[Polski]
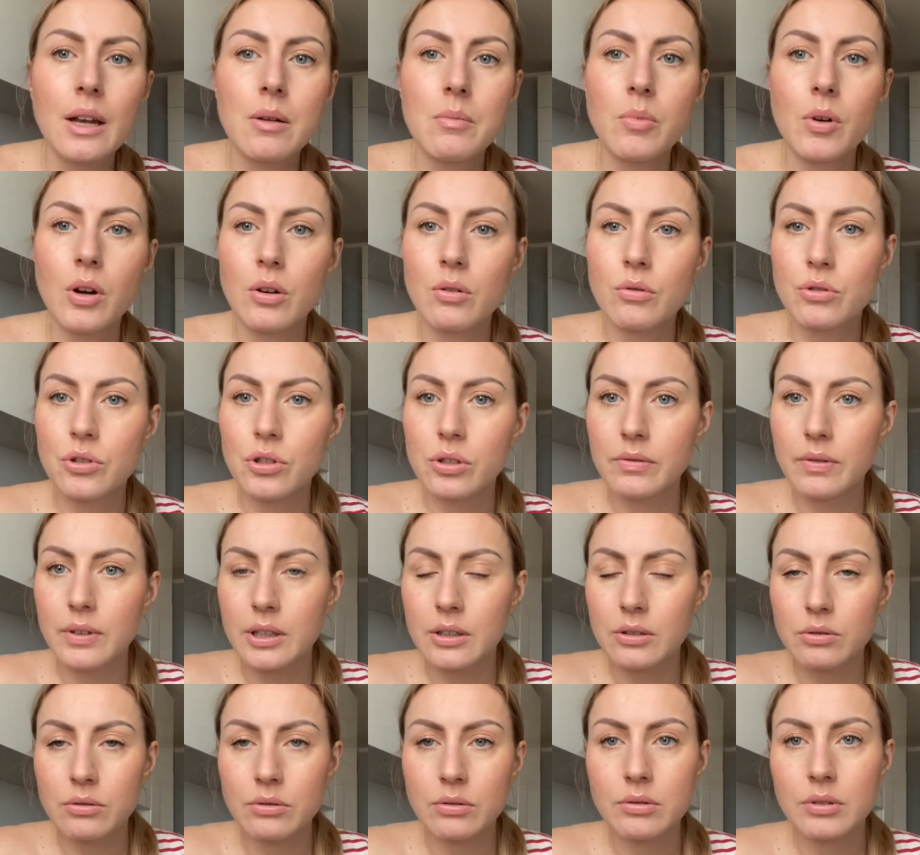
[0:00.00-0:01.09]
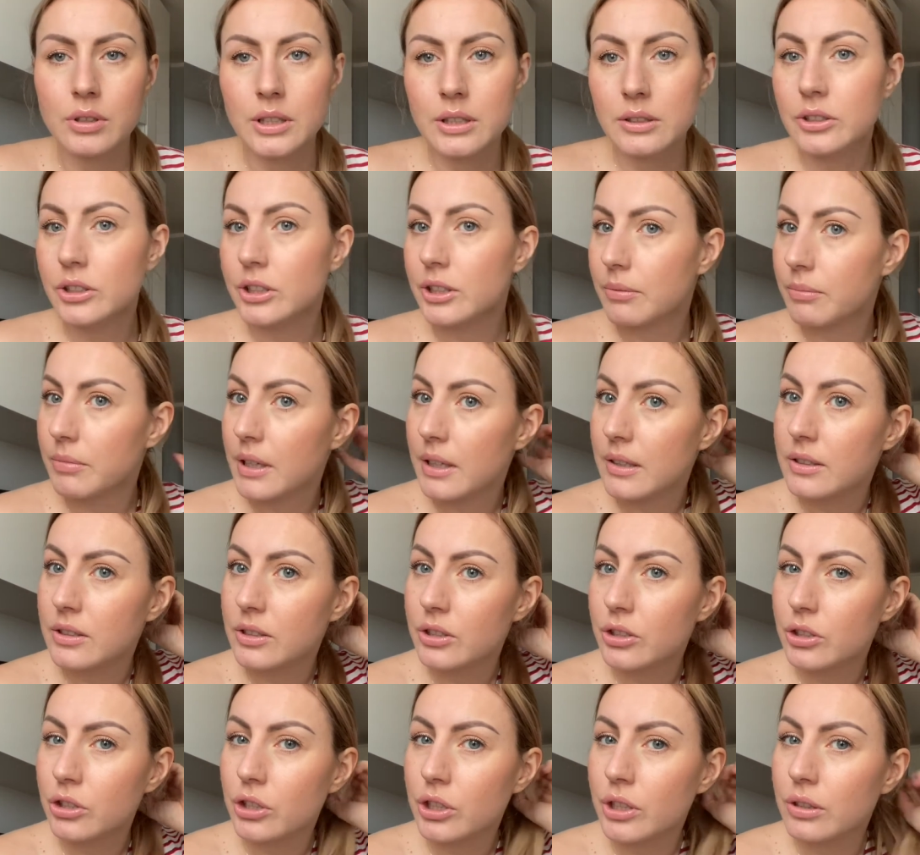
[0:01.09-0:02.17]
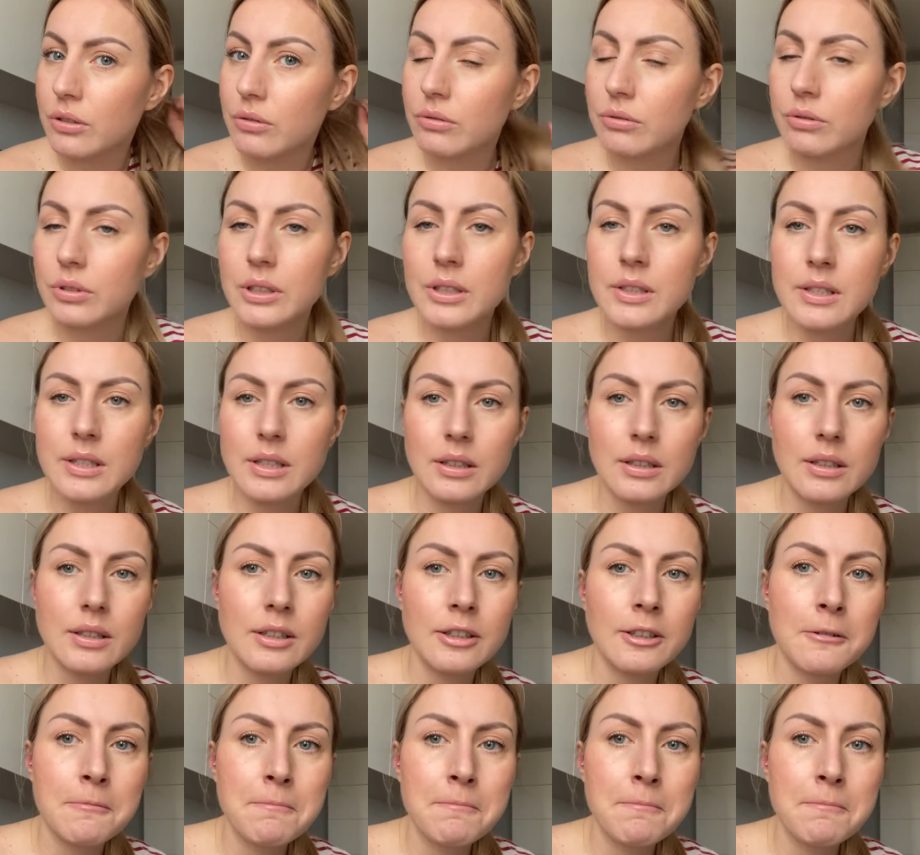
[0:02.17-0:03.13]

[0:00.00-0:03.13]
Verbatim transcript: po używaniu ileś tam razy z rzędu niestety